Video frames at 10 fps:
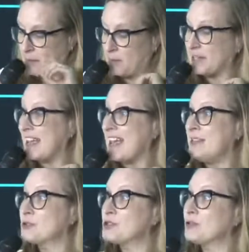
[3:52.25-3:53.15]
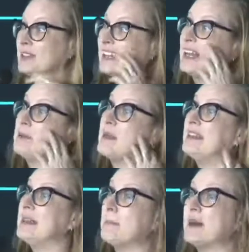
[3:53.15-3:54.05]
porque ellos son
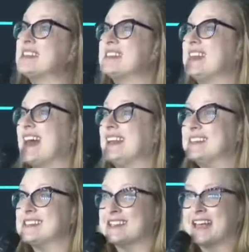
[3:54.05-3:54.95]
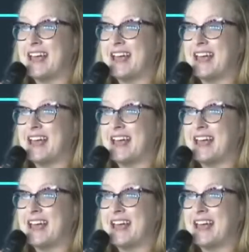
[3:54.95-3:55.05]
claramente parciales.